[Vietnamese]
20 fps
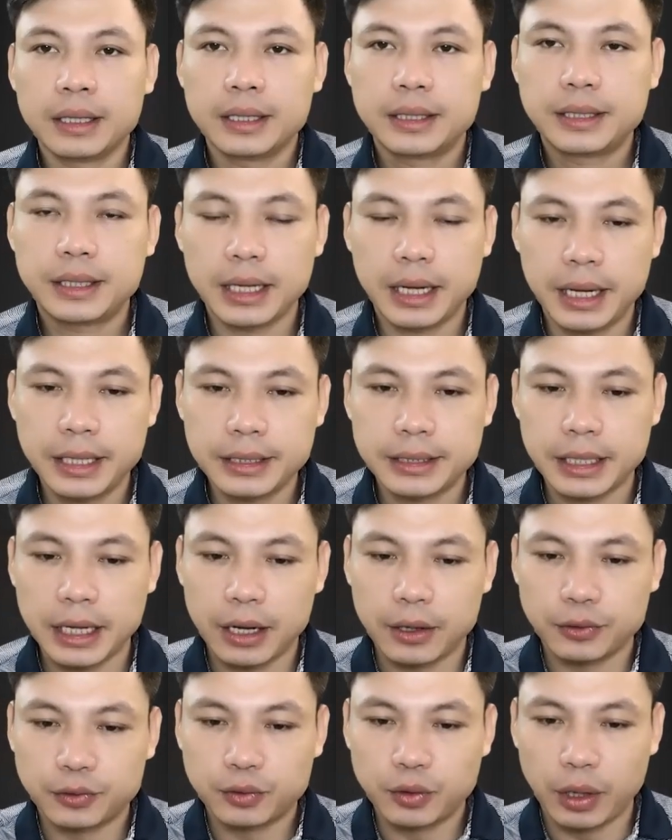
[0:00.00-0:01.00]
Xin kính
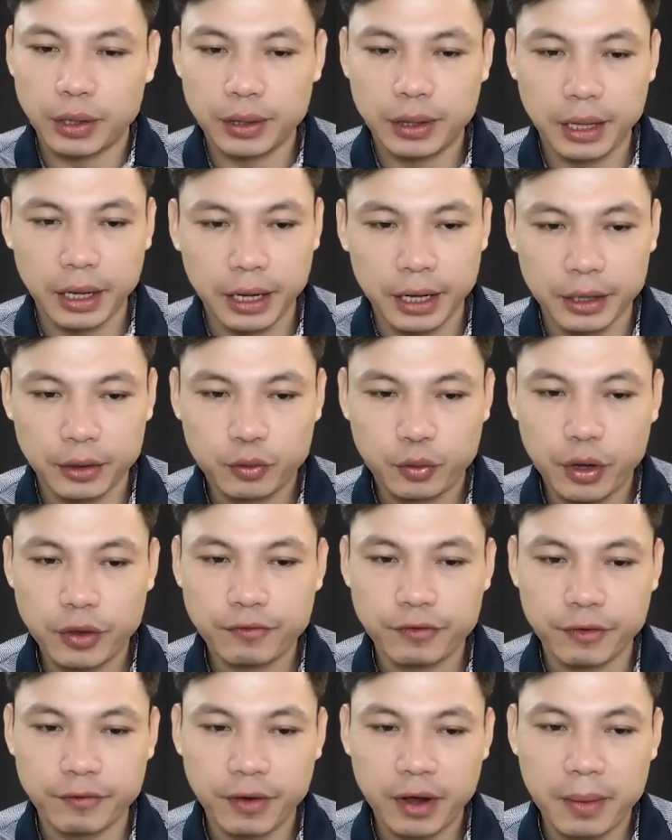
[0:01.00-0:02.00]
chào toàn thể quý
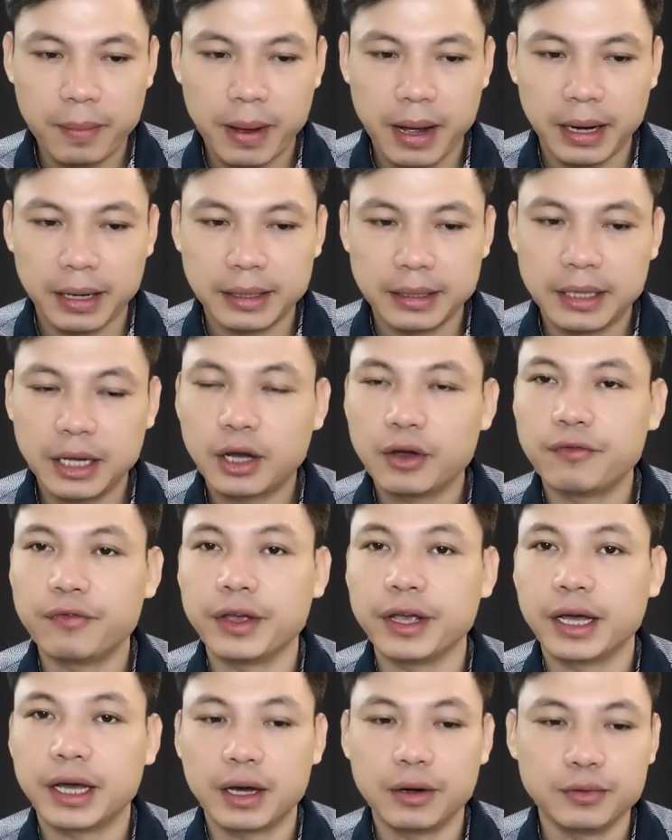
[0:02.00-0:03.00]
vị và các bạn. Thưa quý
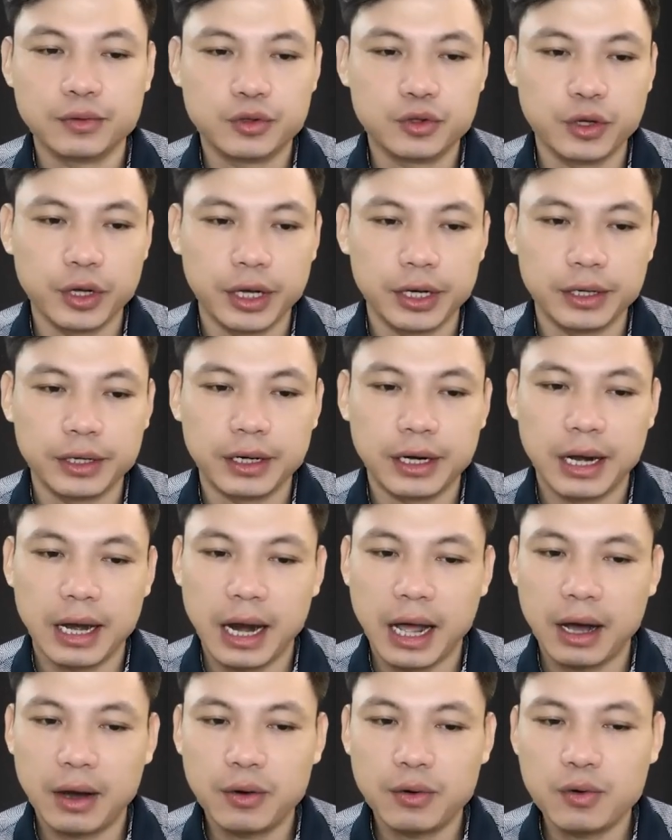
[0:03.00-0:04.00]
vị, câu chuyện
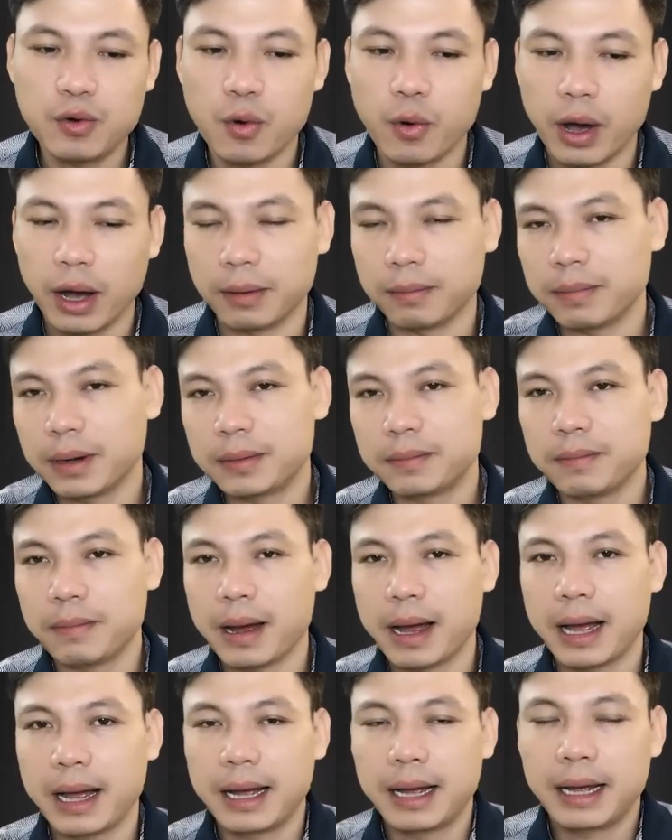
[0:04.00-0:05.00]
Lão Hoàng Bắt
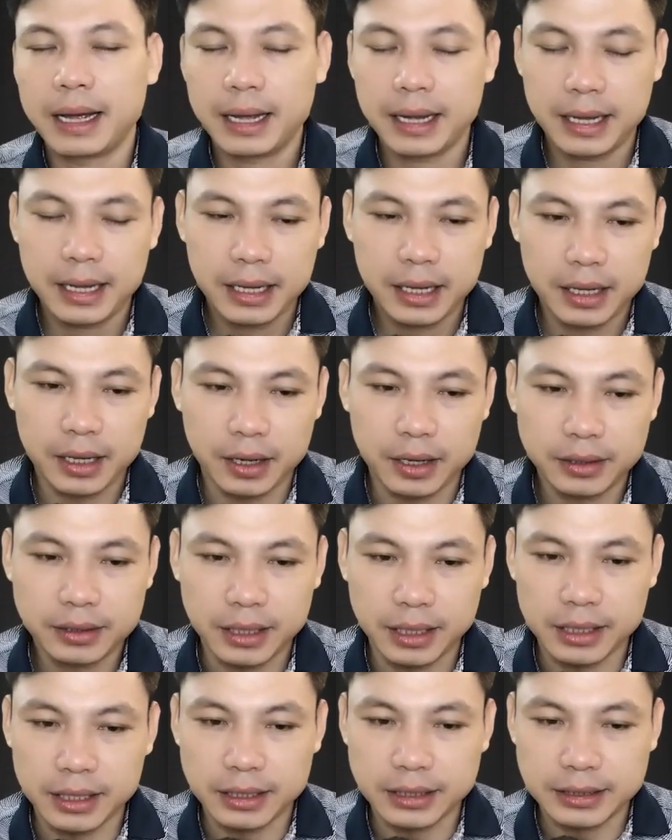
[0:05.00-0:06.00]
Ma có
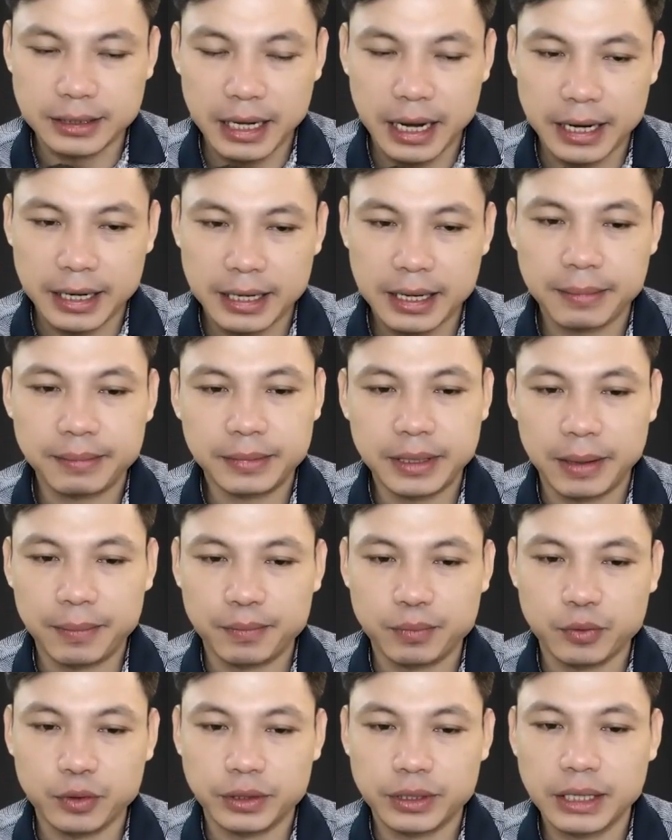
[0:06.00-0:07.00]
thời lượng dài năm tập
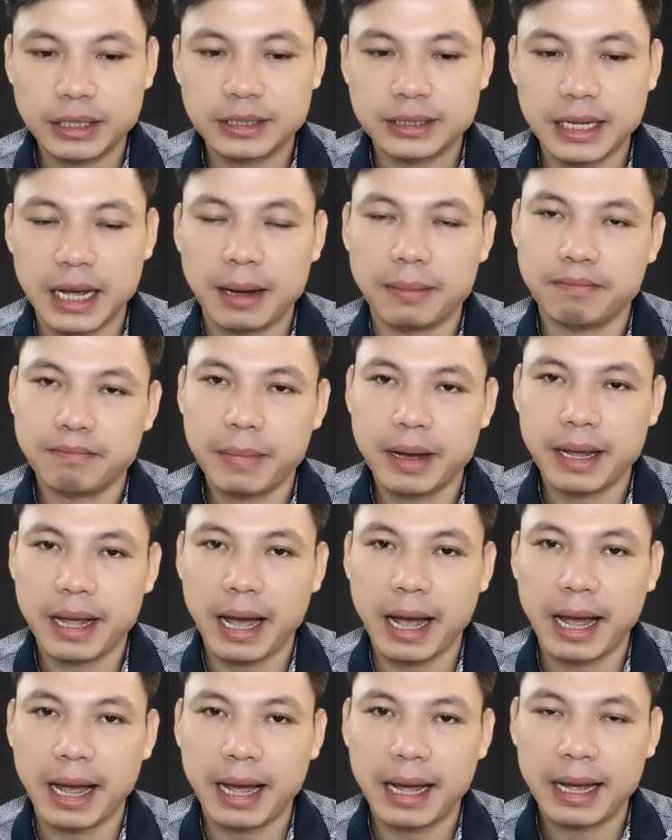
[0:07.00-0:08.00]
của tác giả Mây
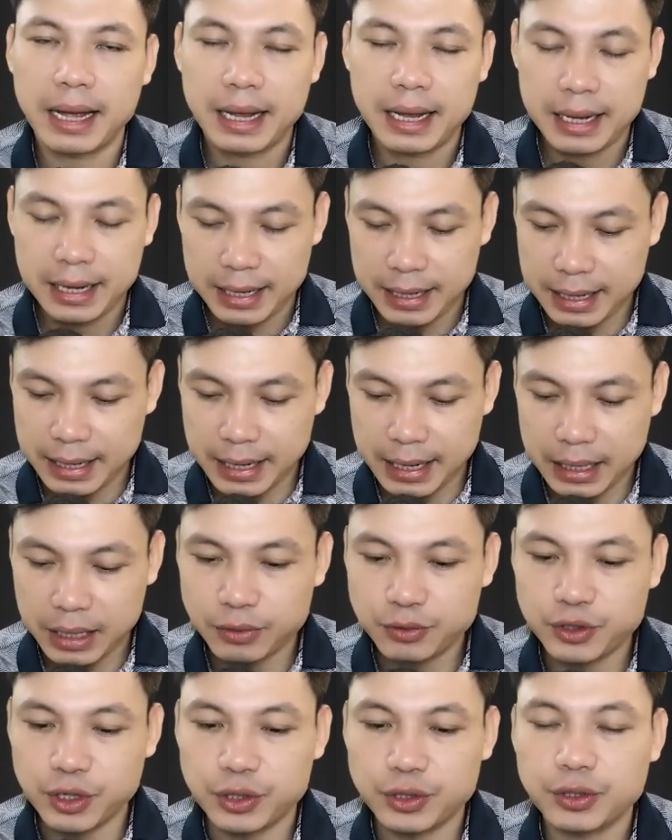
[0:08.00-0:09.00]
Hạ là
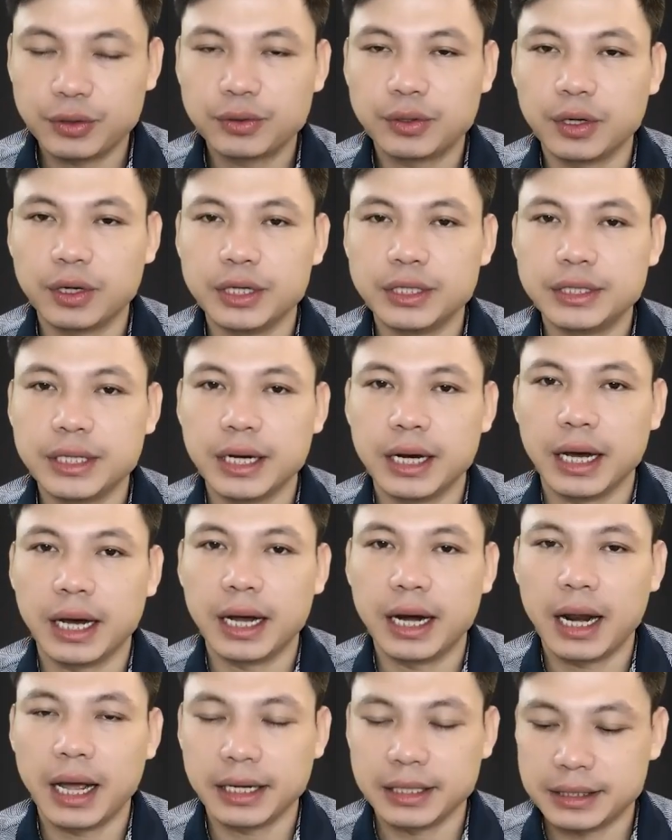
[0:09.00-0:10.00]
câu chuyện chúng tôi xin được
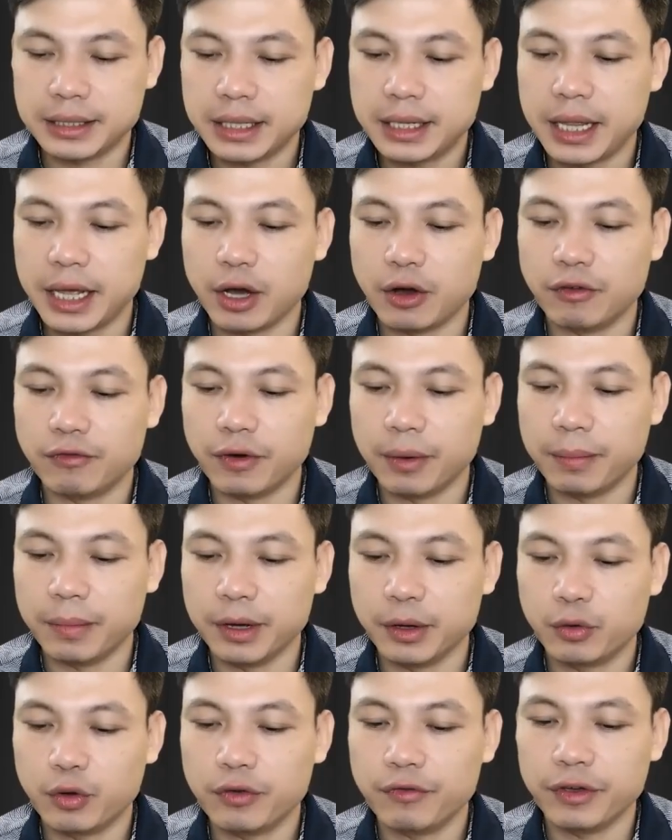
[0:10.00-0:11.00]
hân hạnh giới thiệu và
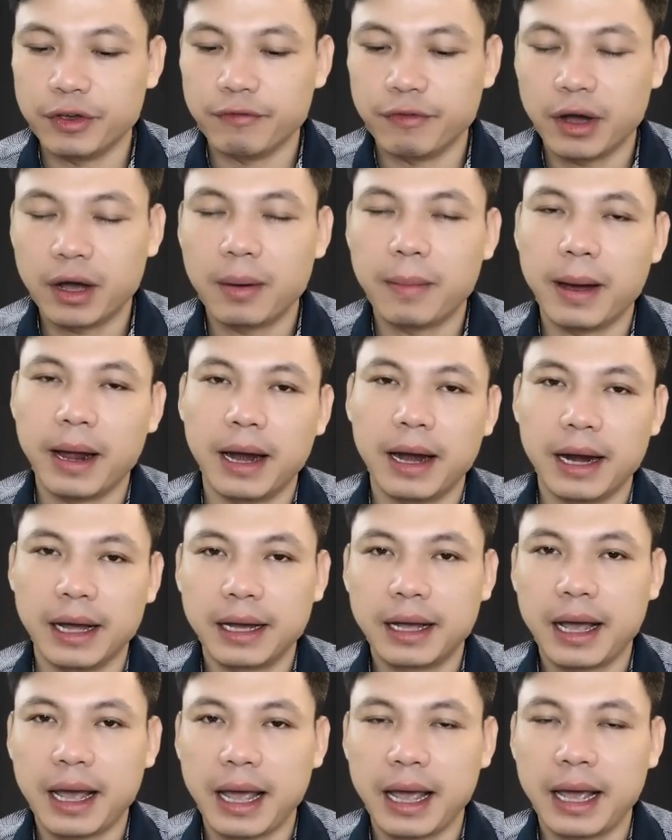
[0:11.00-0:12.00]
mời quý vị và các bạn
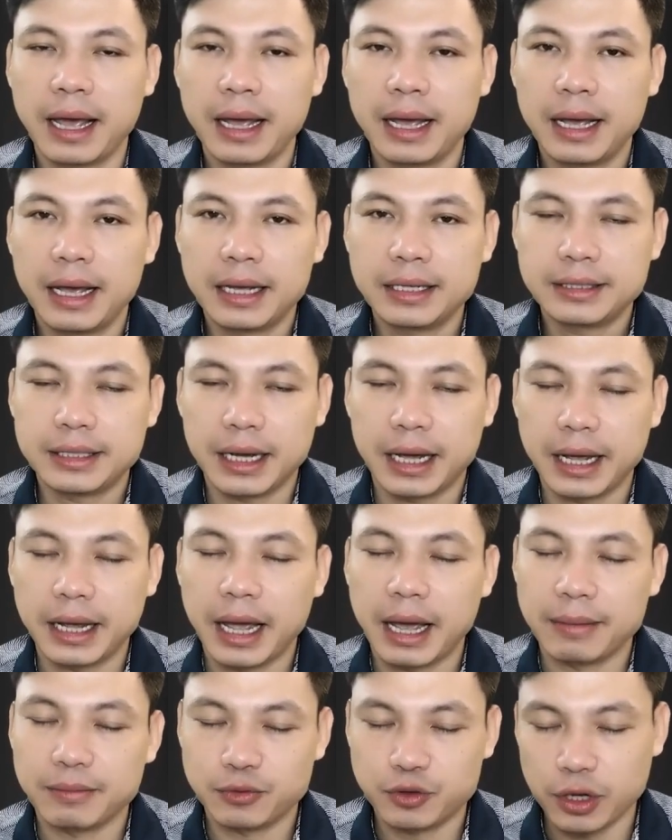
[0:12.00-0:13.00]
lắng nghe trên
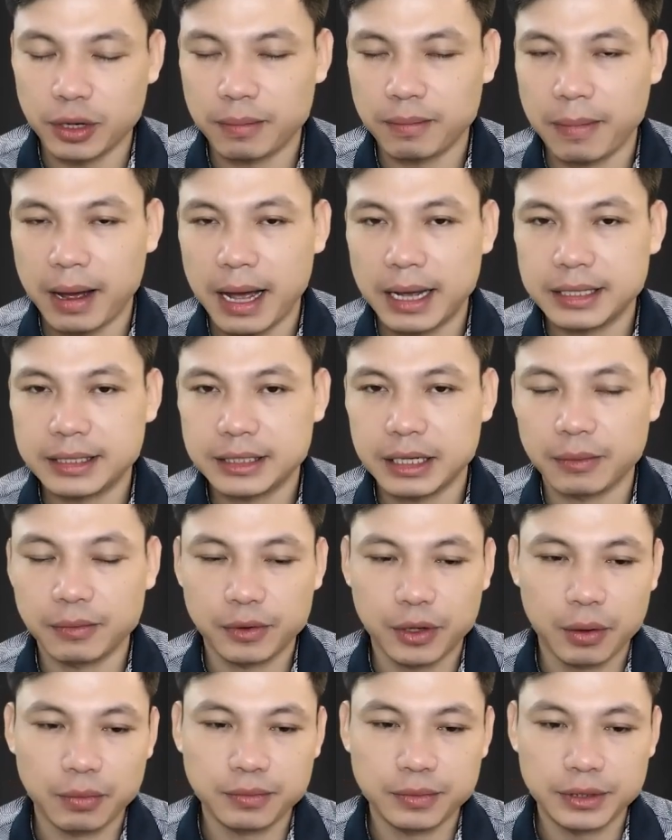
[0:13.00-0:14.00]
kênh Hẻm Truyện Ma
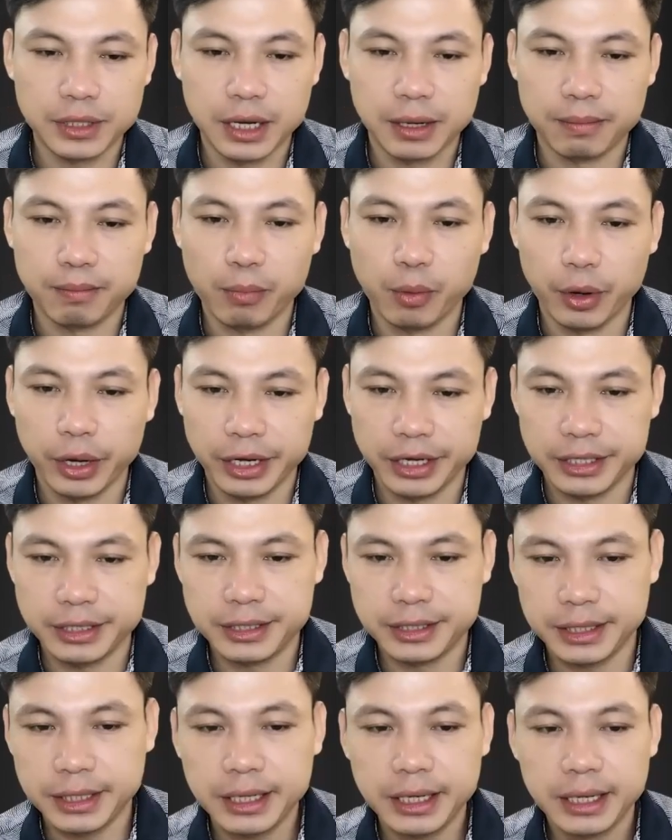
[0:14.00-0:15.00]
trong khung giờ buổi
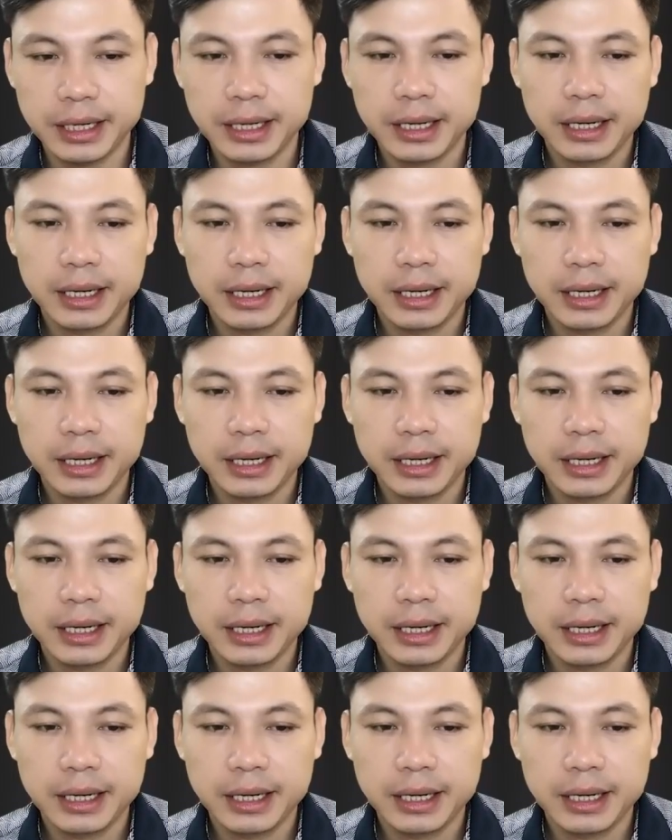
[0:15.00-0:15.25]
trưa.